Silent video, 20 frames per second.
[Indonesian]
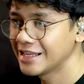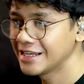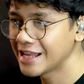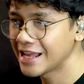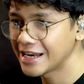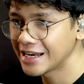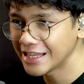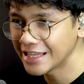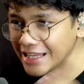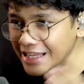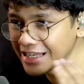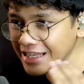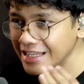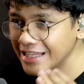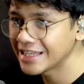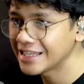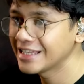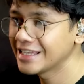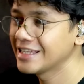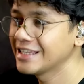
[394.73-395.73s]
Dan
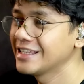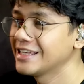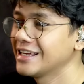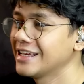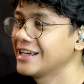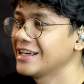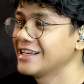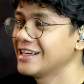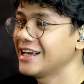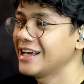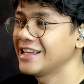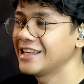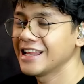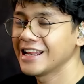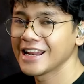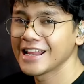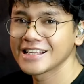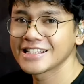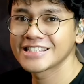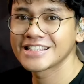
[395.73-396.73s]
ini
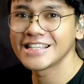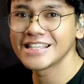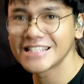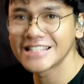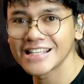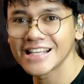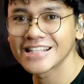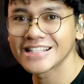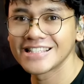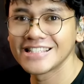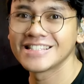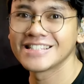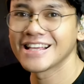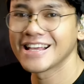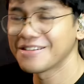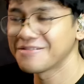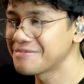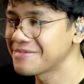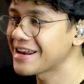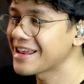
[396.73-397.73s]
adalah
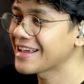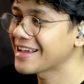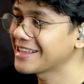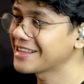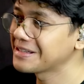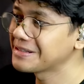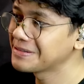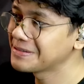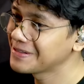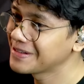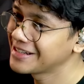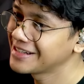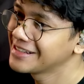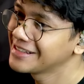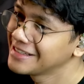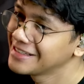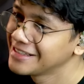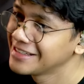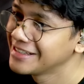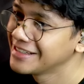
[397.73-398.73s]
sisa-sisa mereka, teman-teman
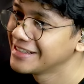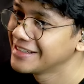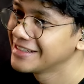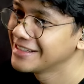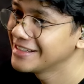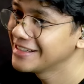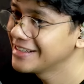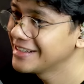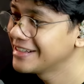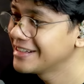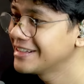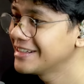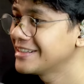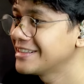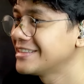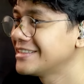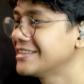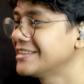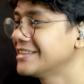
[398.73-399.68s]
uh,